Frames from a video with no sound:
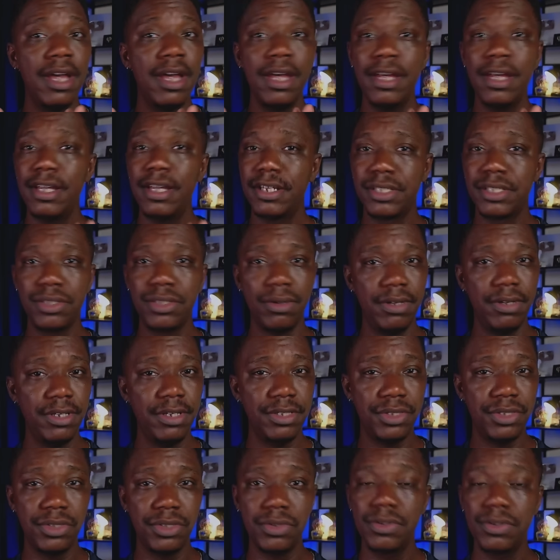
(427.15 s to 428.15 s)
É só
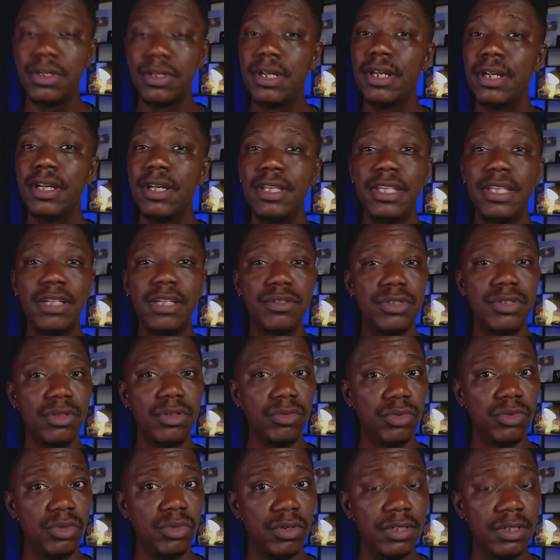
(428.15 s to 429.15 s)
isso. Não são
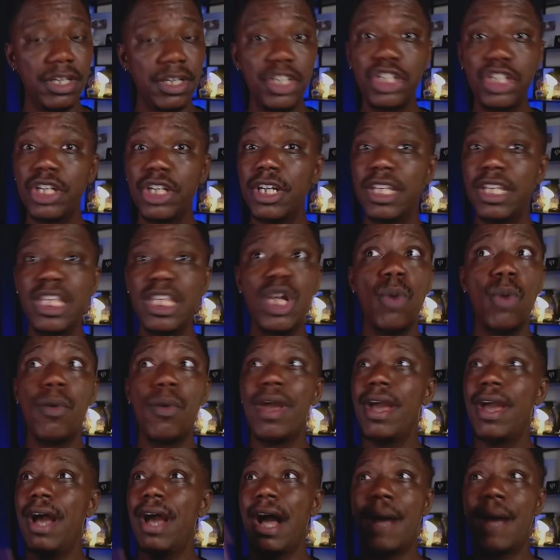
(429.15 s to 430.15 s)
todas, não é
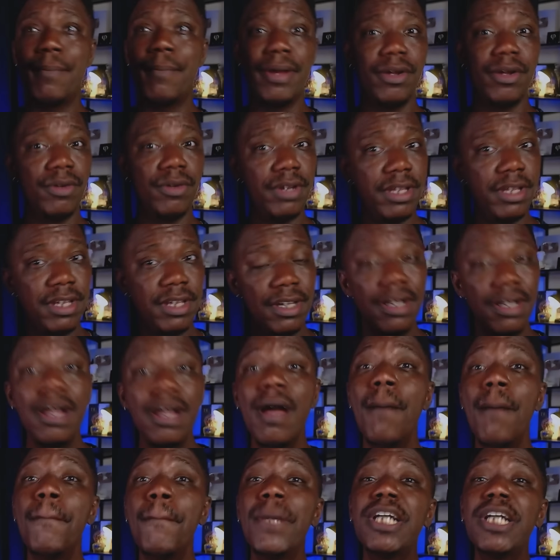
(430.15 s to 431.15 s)
a maioria,
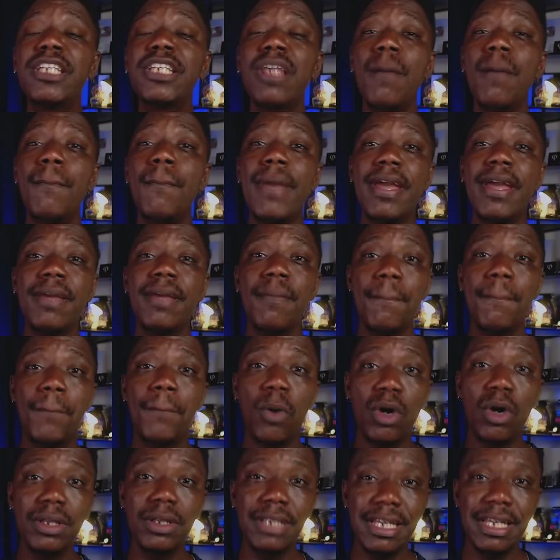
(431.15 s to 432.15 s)
mas também
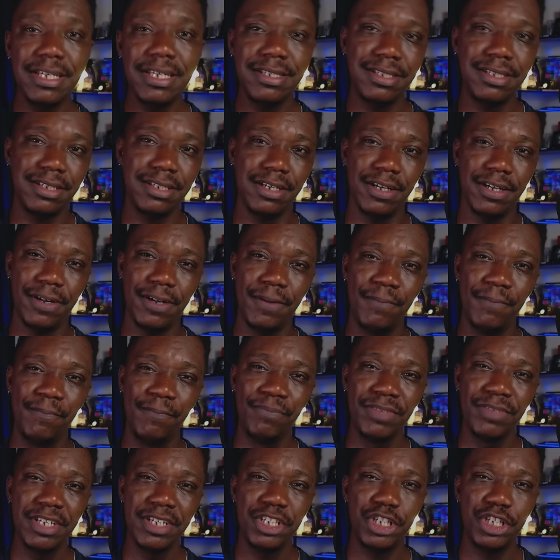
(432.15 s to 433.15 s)
podem ser.
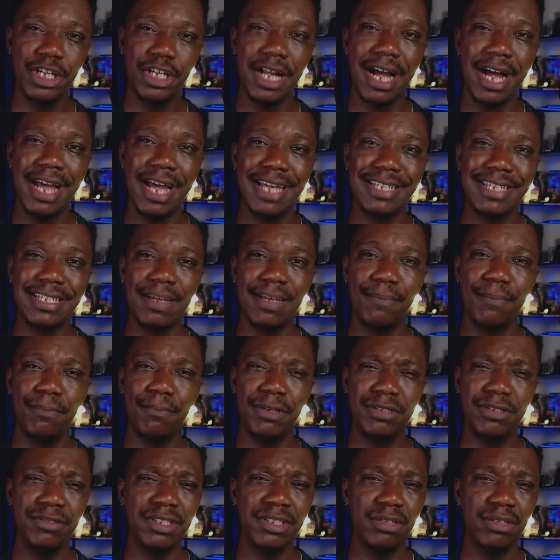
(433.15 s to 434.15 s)
Tirar essa
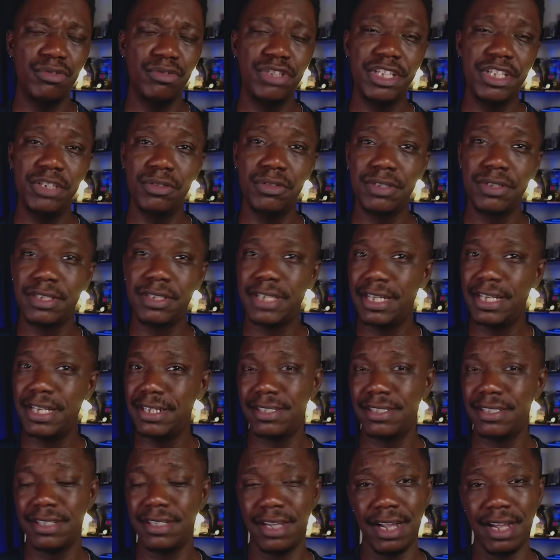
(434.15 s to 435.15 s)
presunção de
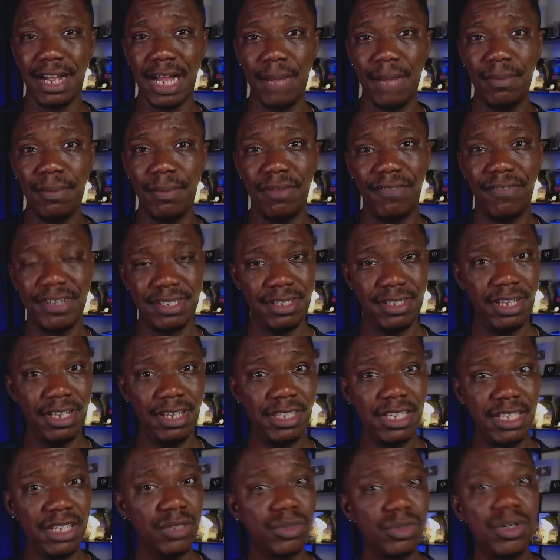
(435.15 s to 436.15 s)
inocência acaba
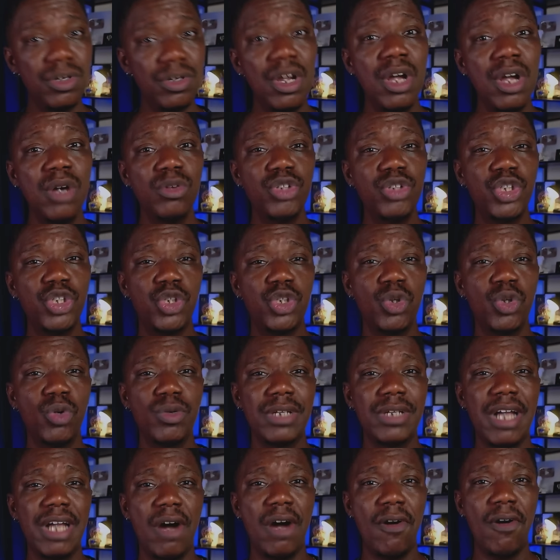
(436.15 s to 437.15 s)
facilitando o jogo
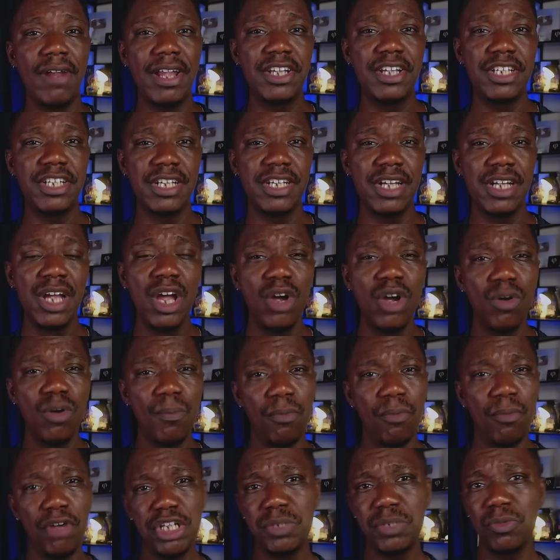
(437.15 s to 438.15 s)
na hora de um
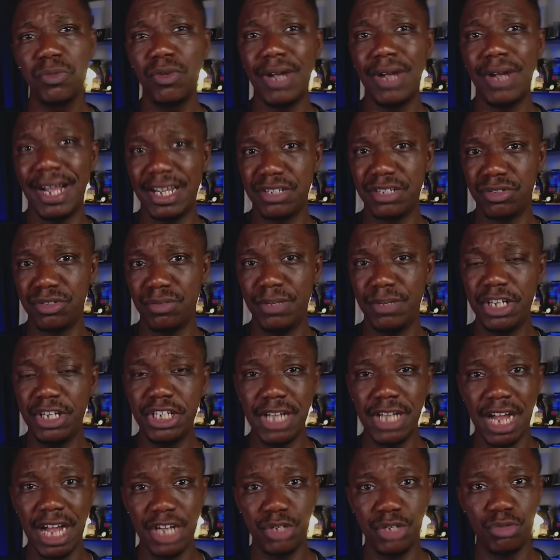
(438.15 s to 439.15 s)
próximo caso
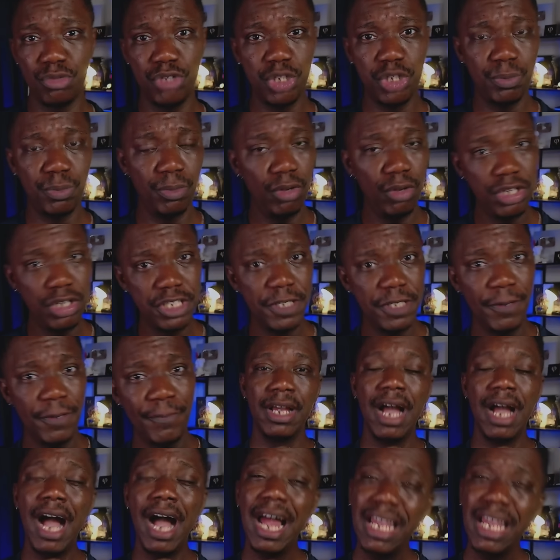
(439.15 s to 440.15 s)
midiático explodir.
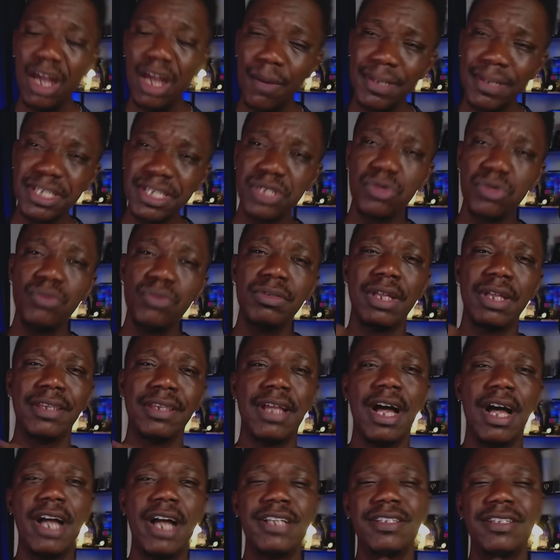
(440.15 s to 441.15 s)
há lá uma segunda
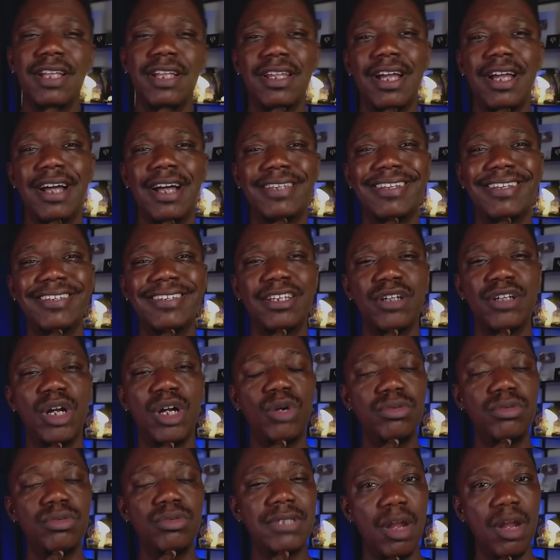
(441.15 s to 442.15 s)
Nájila lá, tentando
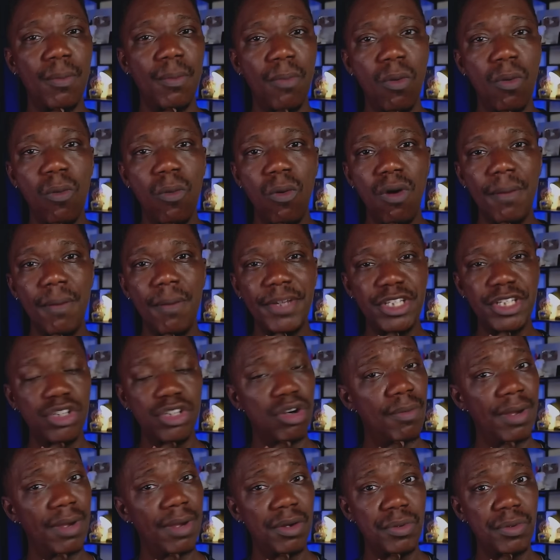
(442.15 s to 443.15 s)
acusar um bom homem de
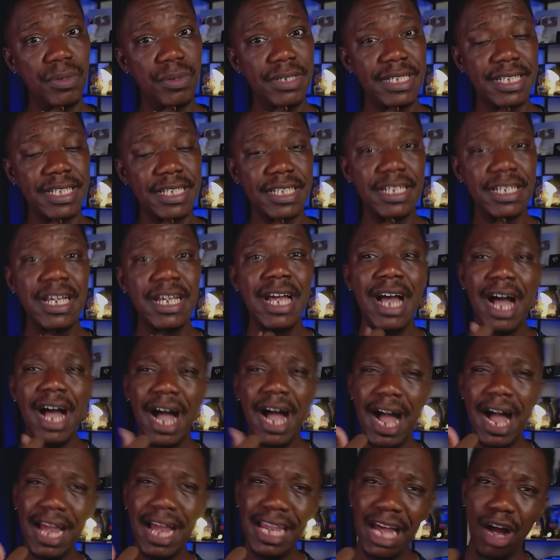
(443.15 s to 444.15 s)
alguma coisa. há
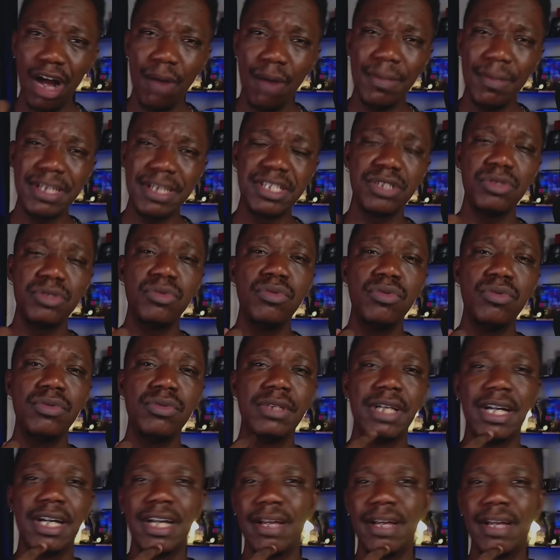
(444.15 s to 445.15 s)
lá uma
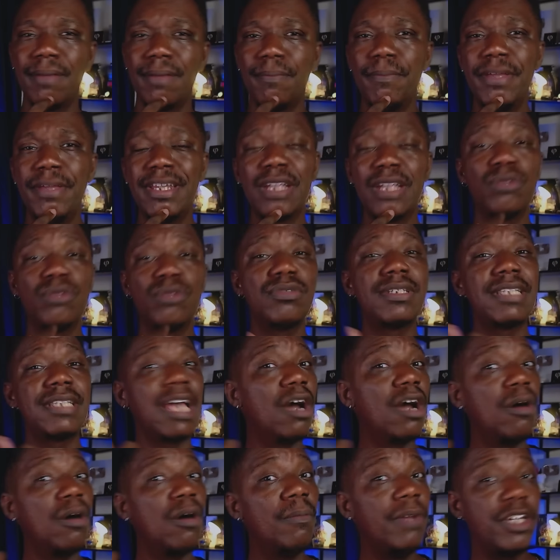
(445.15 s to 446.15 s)
segunda mina do
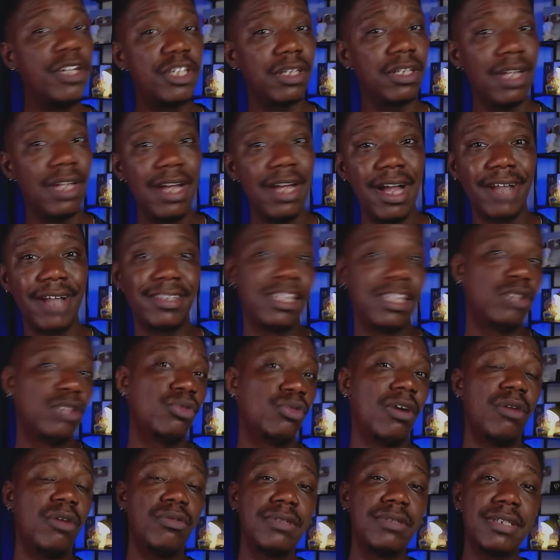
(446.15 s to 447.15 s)
Selbit lá, que tentou
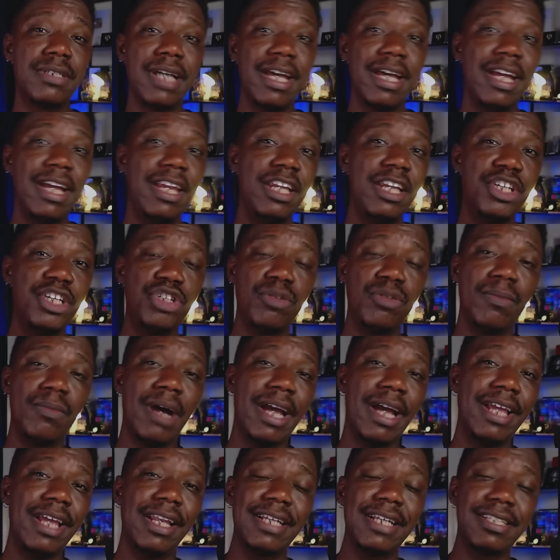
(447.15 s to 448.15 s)
acusar ele de uma
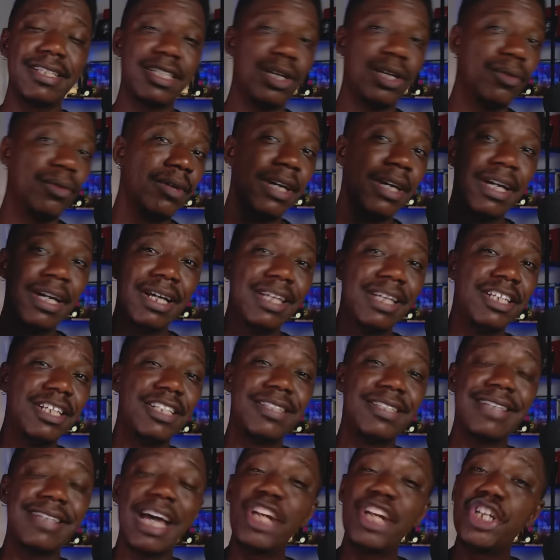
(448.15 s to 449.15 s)
relação de
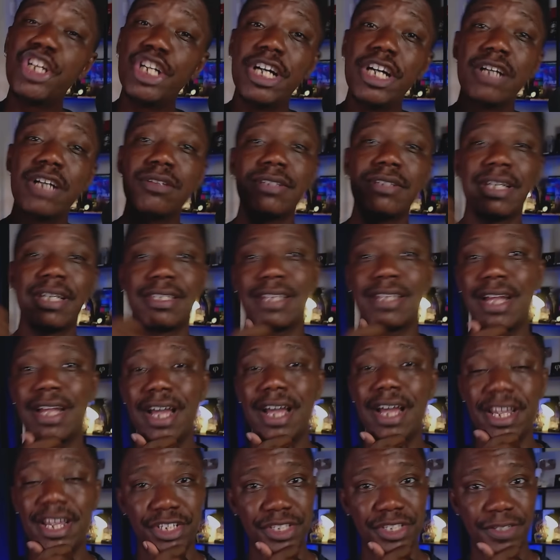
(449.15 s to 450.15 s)
sete anos
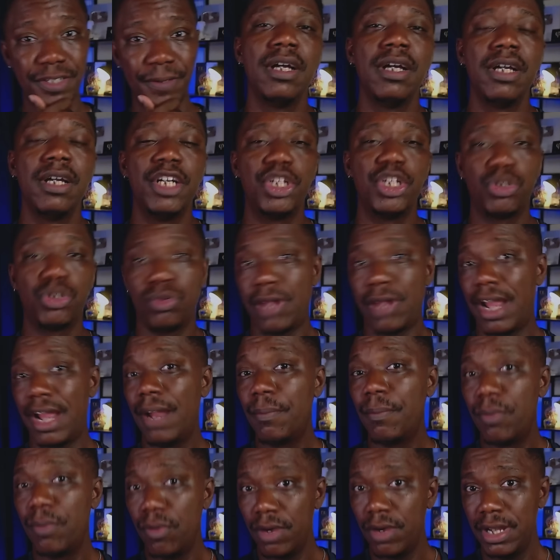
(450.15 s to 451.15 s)
atrás. Estourar a
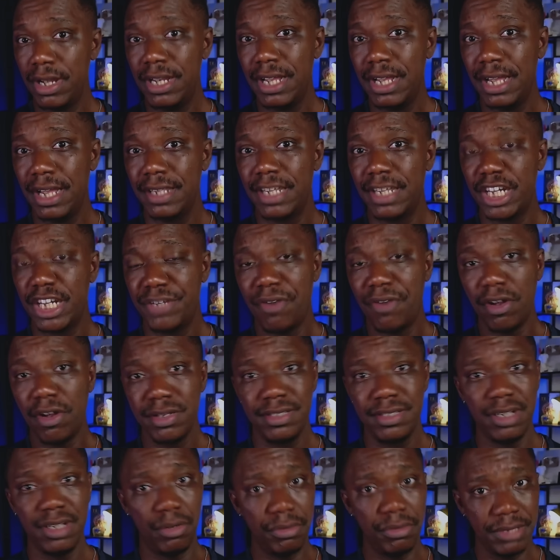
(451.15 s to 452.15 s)
bolha das falsas
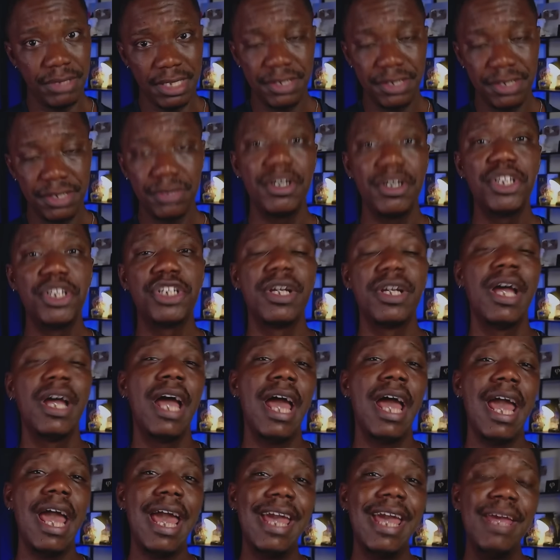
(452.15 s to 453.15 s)
acusações
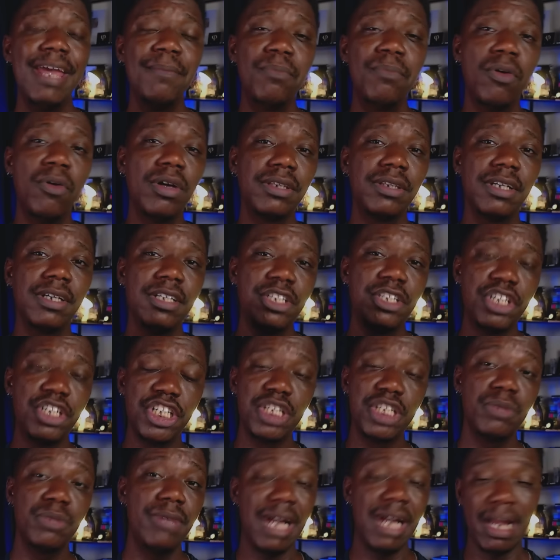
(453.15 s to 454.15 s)
é
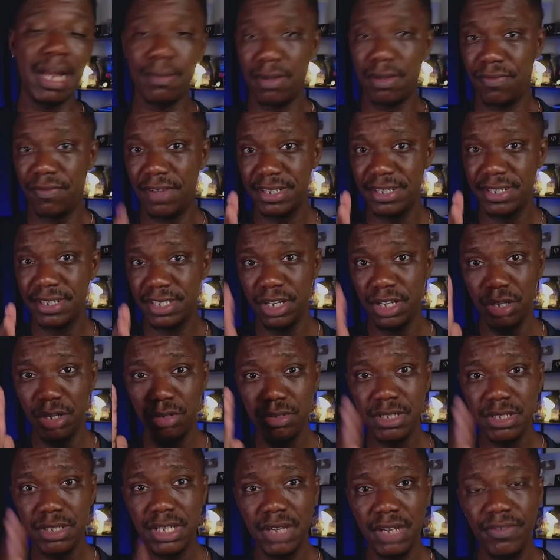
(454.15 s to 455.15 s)
importantíssimo e acaba fazendo
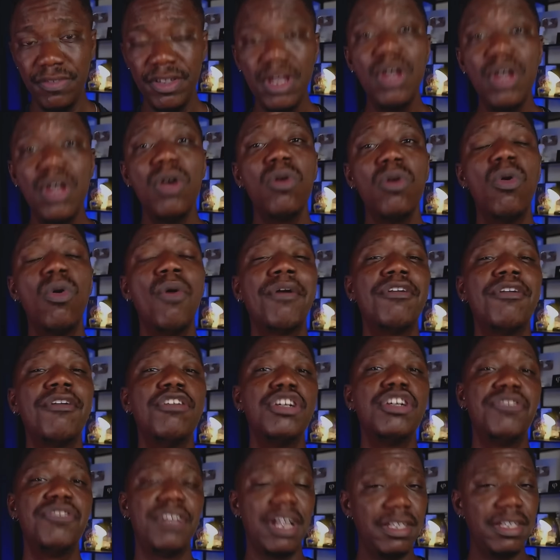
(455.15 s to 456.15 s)
inclusive com que os
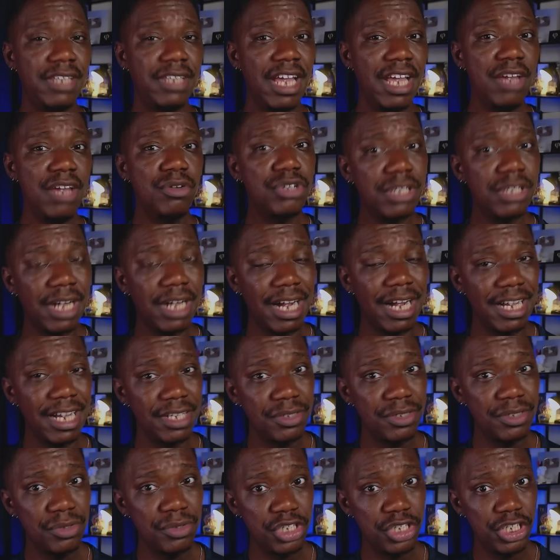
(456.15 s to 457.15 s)
verdadeiros
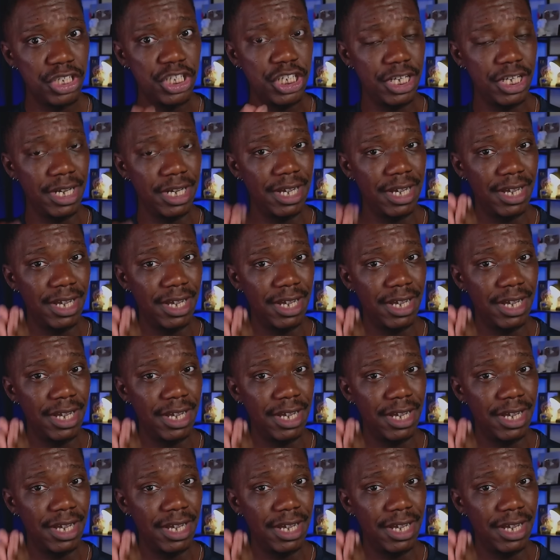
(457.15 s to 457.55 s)
casos de